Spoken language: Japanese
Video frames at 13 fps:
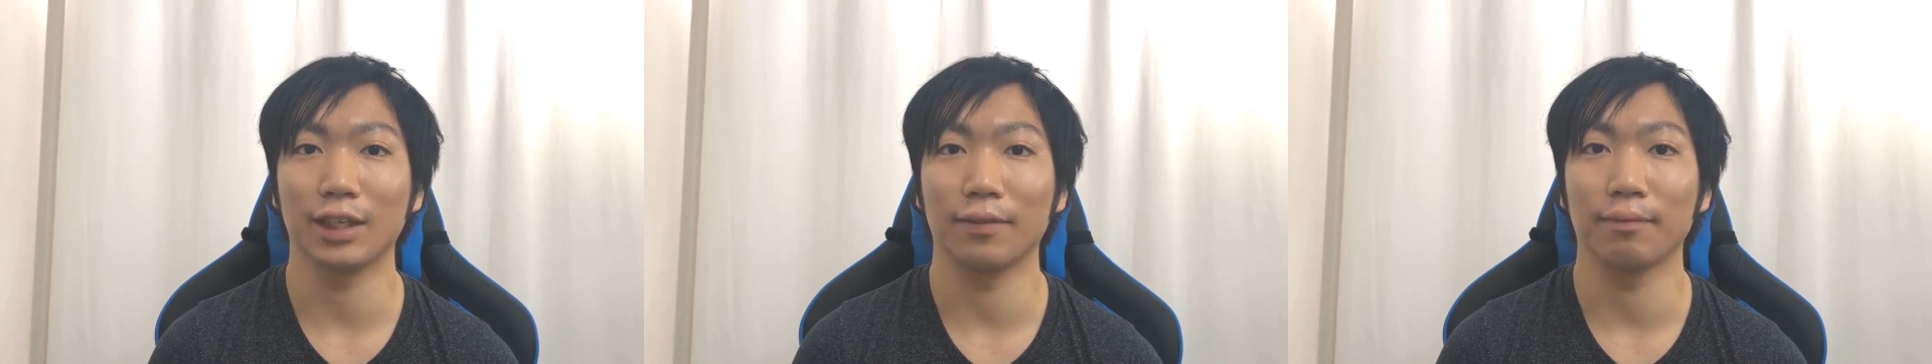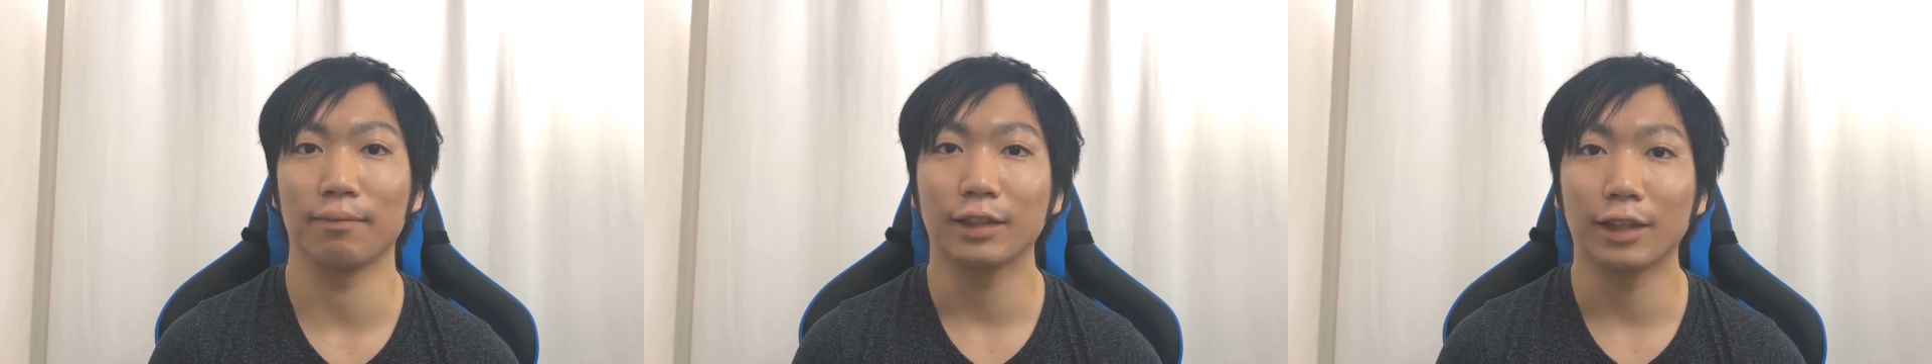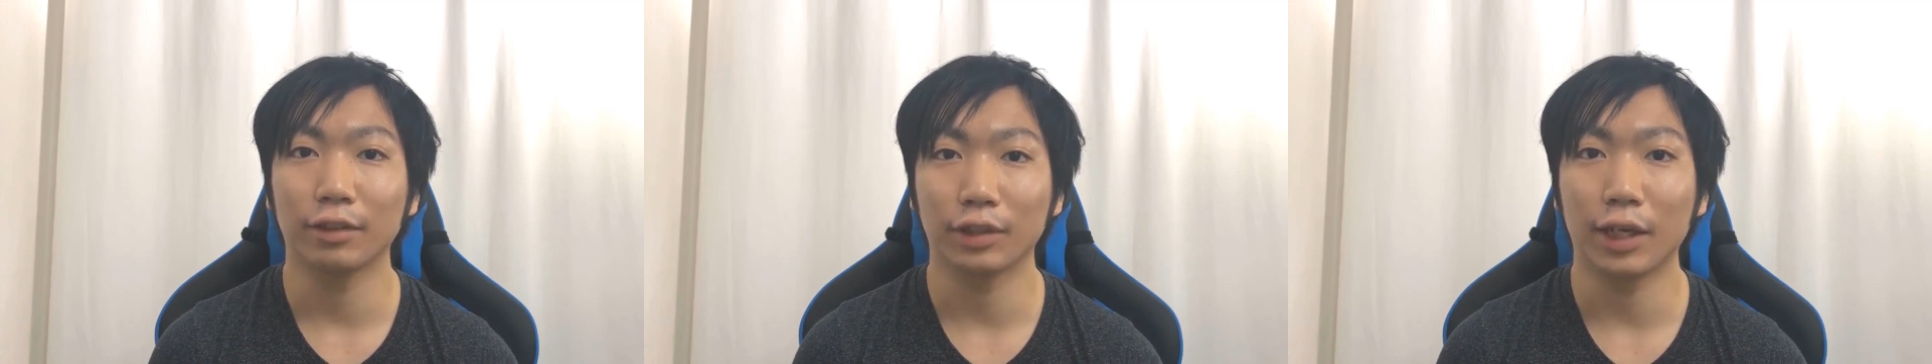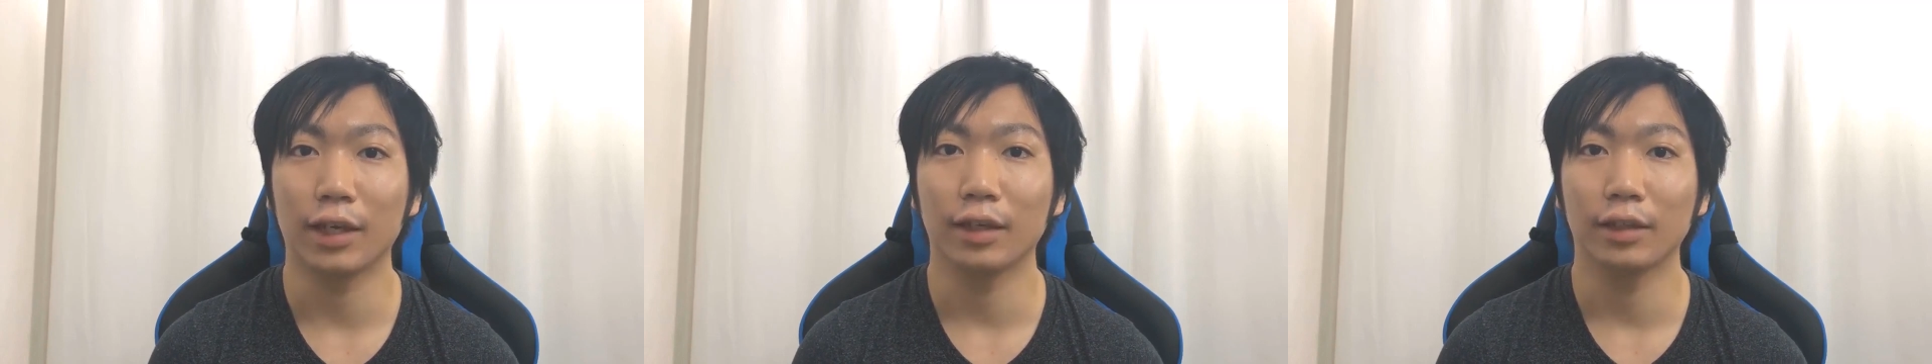ません。
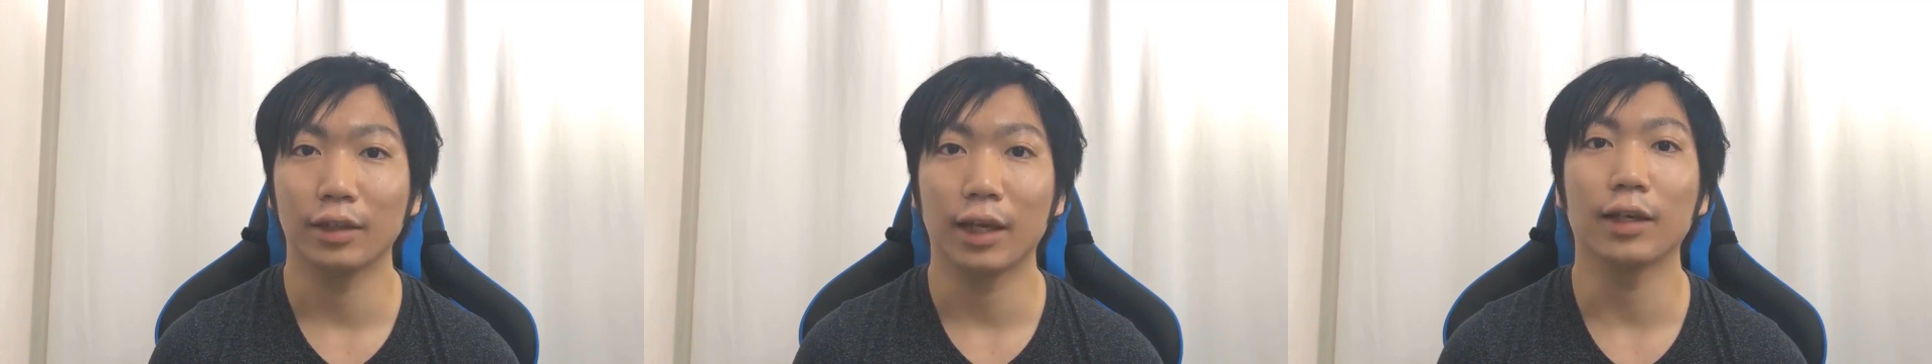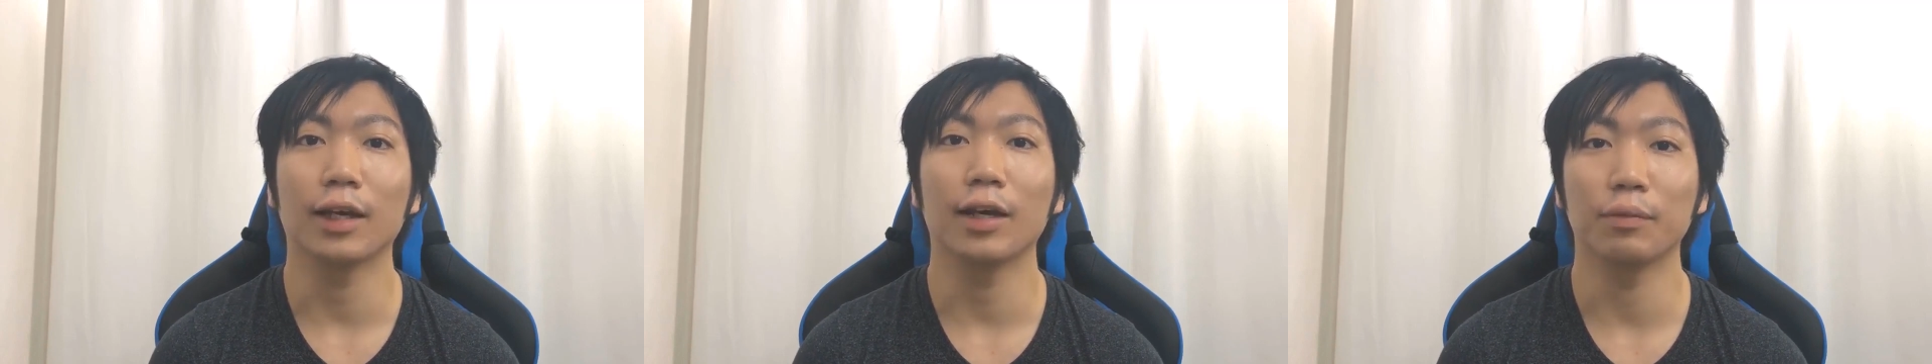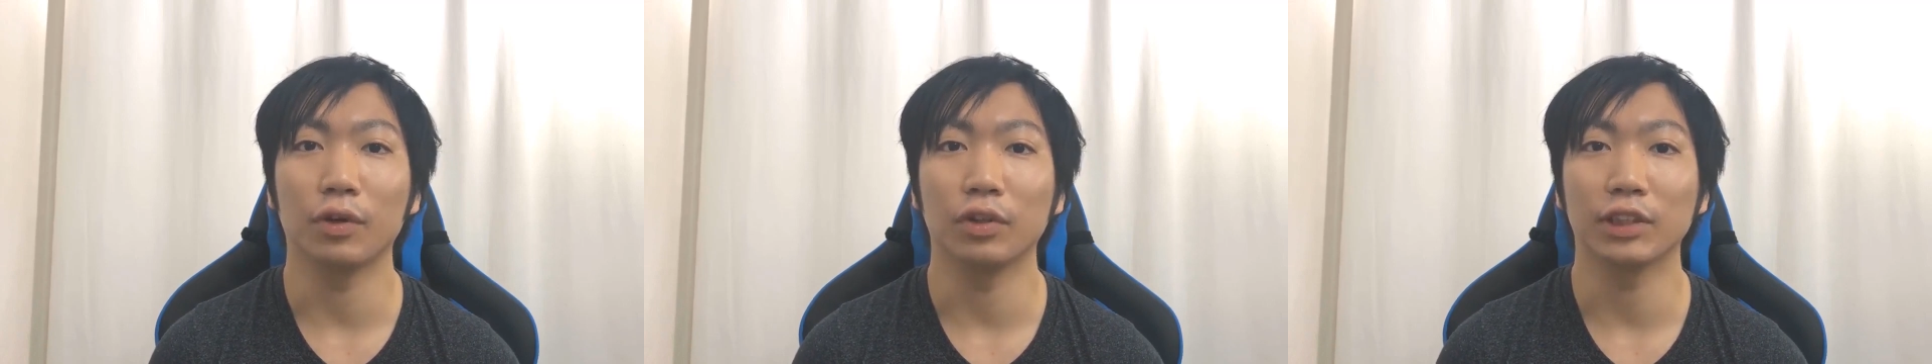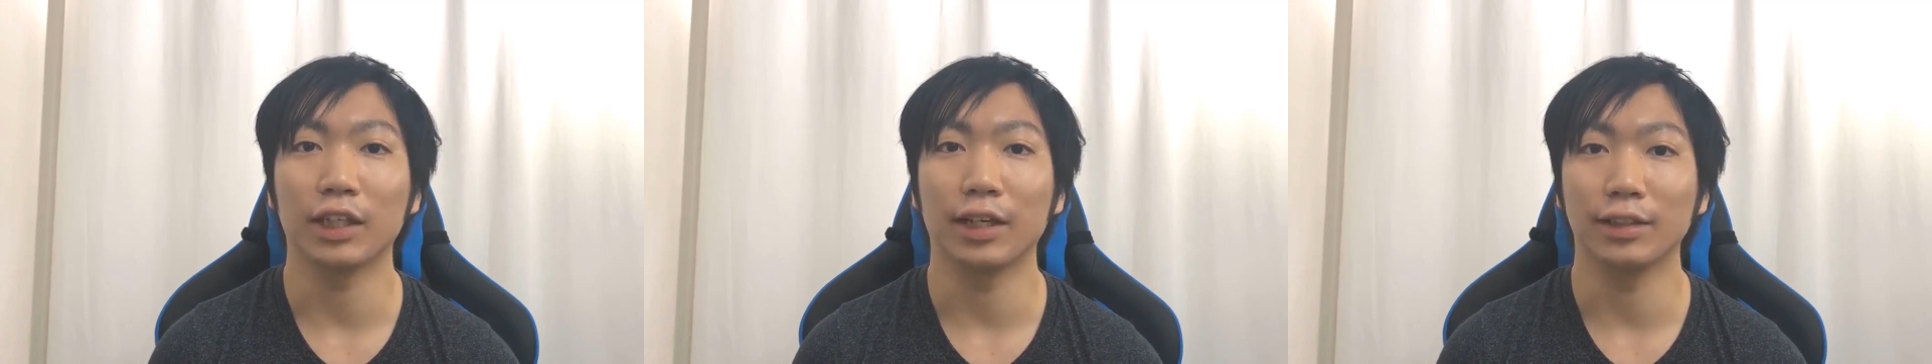なので何回も